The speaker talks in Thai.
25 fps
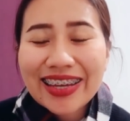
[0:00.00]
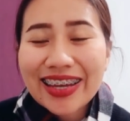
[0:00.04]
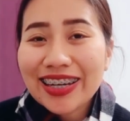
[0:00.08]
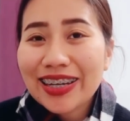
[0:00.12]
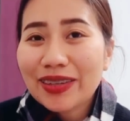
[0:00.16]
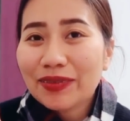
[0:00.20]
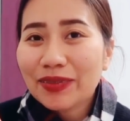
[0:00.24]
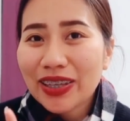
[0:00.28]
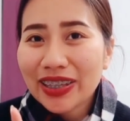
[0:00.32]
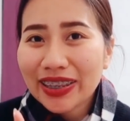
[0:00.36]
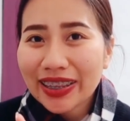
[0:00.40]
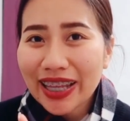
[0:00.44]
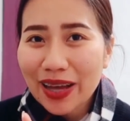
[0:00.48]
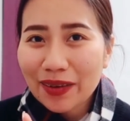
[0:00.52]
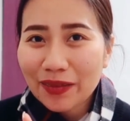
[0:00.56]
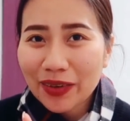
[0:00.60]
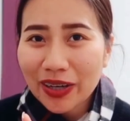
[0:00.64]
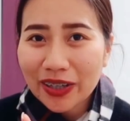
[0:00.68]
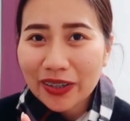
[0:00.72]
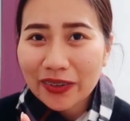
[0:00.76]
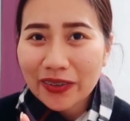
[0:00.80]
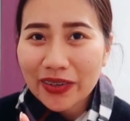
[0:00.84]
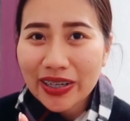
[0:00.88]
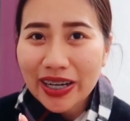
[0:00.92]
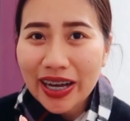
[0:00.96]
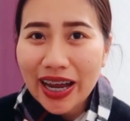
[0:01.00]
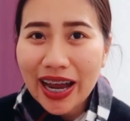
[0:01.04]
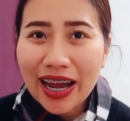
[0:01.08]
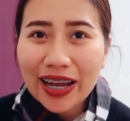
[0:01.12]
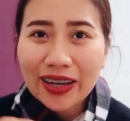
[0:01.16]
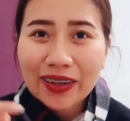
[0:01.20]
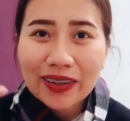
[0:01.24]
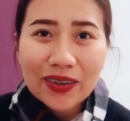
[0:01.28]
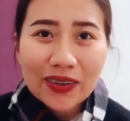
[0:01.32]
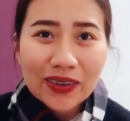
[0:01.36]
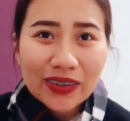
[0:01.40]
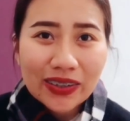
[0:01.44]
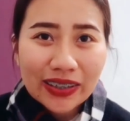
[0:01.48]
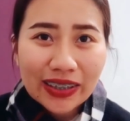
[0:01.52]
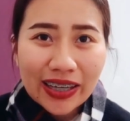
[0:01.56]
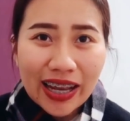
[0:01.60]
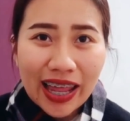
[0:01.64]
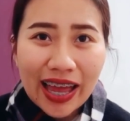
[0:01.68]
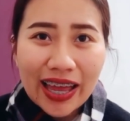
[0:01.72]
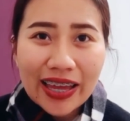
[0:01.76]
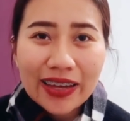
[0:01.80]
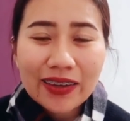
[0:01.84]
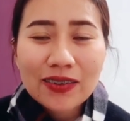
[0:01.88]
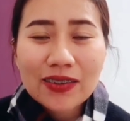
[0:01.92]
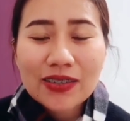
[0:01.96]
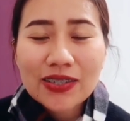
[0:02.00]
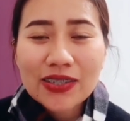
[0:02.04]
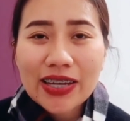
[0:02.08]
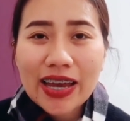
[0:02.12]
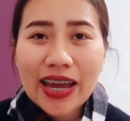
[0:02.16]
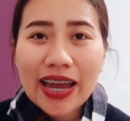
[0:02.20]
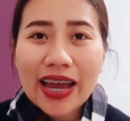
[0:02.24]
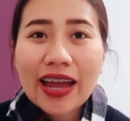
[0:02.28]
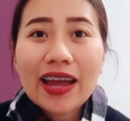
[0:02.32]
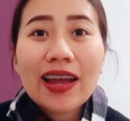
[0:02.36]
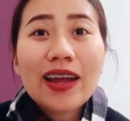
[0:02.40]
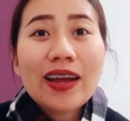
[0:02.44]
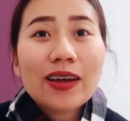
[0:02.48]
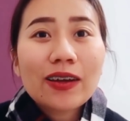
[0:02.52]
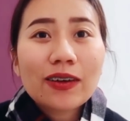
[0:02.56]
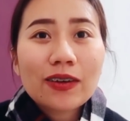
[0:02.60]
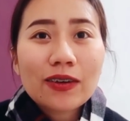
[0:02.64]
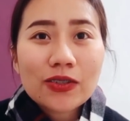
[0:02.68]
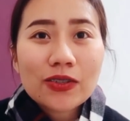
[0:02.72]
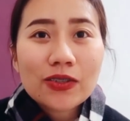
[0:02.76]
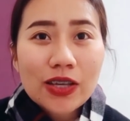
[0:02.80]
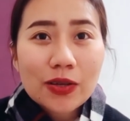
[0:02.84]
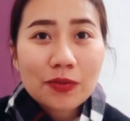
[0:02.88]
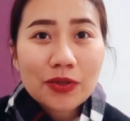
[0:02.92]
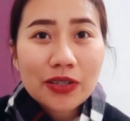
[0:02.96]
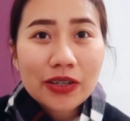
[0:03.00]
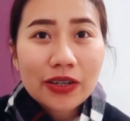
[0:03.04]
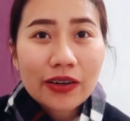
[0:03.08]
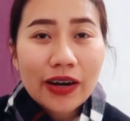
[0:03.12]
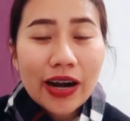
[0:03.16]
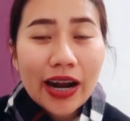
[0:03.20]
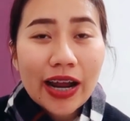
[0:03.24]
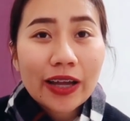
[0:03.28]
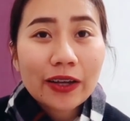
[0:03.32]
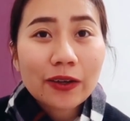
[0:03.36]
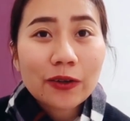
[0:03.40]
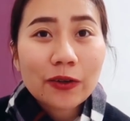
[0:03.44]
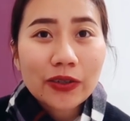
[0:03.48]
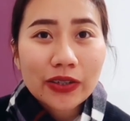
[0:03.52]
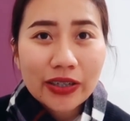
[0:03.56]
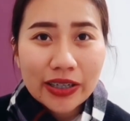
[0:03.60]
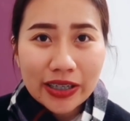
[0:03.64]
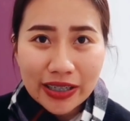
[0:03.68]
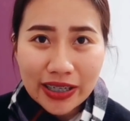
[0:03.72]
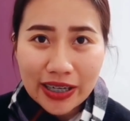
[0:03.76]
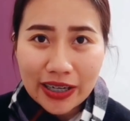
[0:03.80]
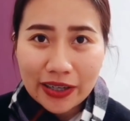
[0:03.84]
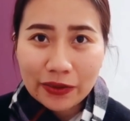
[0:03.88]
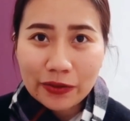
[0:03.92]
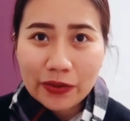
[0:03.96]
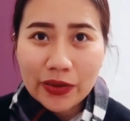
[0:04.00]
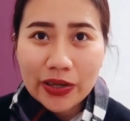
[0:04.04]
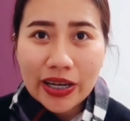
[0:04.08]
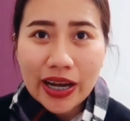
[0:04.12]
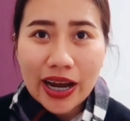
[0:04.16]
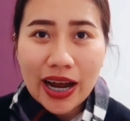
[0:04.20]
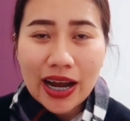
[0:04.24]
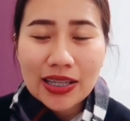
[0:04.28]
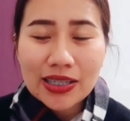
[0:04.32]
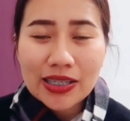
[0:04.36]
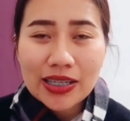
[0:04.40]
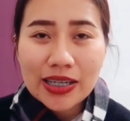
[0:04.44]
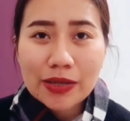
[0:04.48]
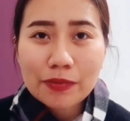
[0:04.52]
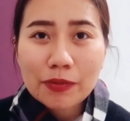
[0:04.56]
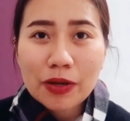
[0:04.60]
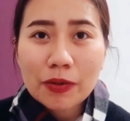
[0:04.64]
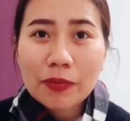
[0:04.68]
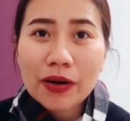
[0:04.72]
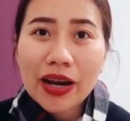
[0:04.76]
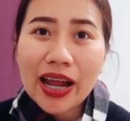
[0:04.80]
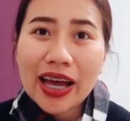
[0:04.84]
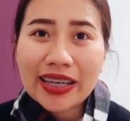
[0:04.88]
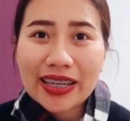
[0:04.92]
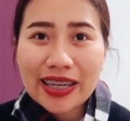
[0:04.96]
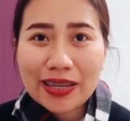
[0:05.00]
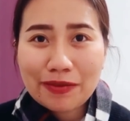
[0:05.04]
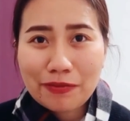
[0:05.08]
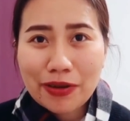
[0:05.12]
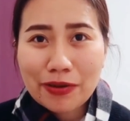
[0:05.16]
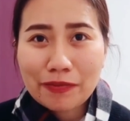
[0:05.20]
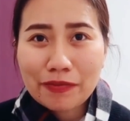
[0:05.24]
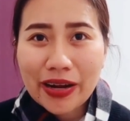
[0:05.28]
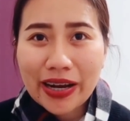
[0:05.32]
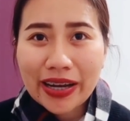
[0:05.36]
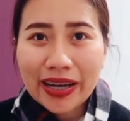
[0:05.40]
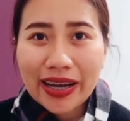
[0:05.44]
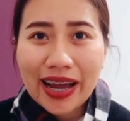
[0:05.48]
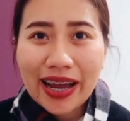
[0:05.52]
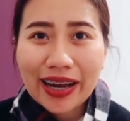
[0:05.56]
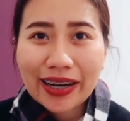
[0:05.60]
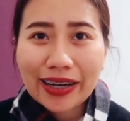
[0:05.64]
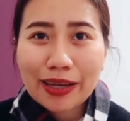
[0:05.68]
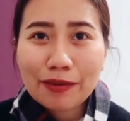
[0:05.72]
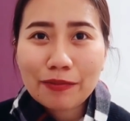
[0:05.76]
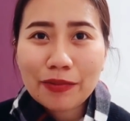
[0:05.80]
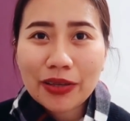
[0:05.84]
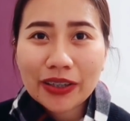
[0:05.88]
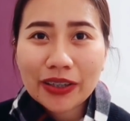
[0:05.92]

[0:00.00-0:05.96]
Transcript: อย่าลืมติดตามกันด้วยนะคะ กดไลค์กดแชร์กด subscribe กดกระดิ่งด้วยนะคะ จะได้ไม่พลาดคลิปใหม่ๆค่ะค